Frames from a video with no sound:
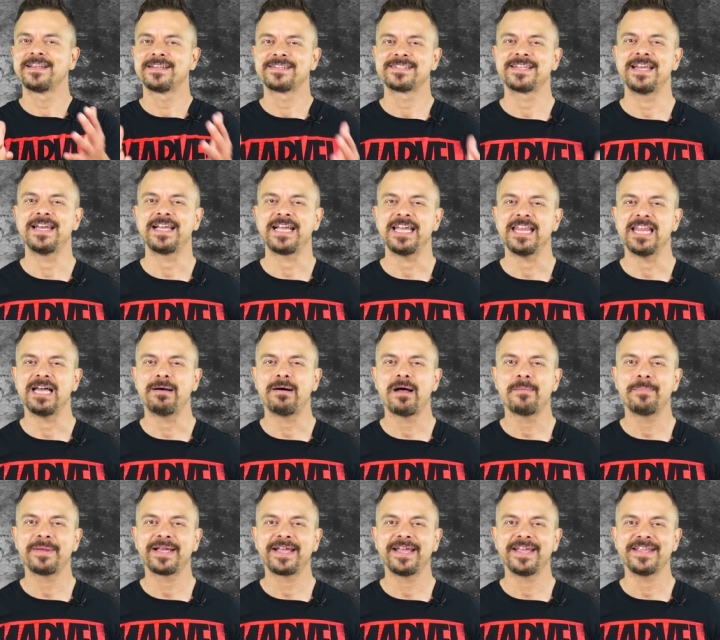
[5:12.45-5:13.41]
se le
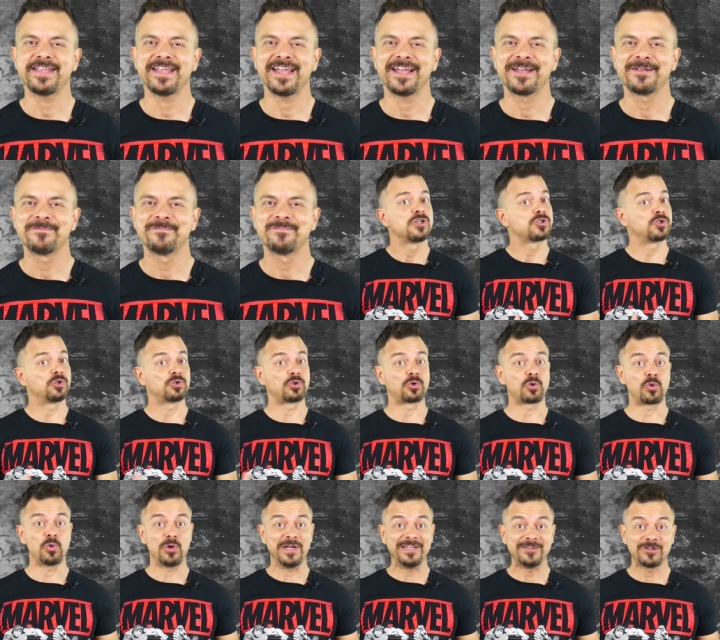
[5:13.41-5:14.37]
quedaba pequeña. Su
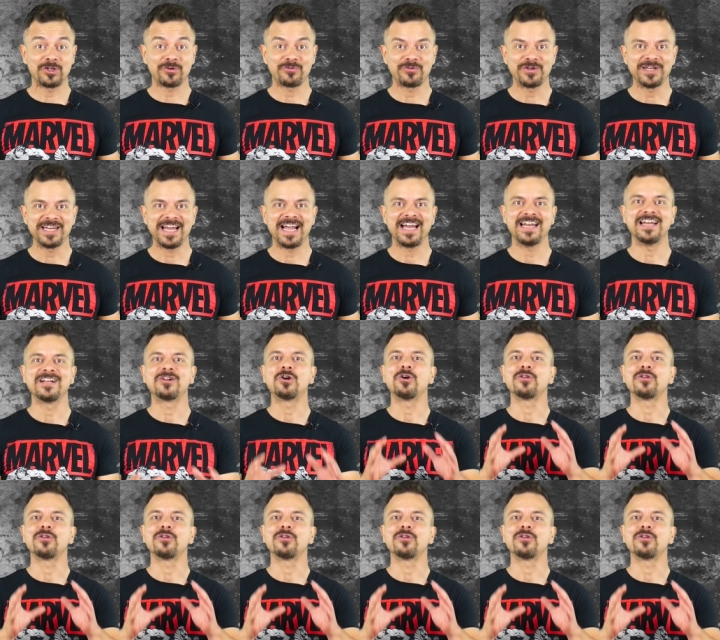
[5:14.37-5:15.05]
truculento final,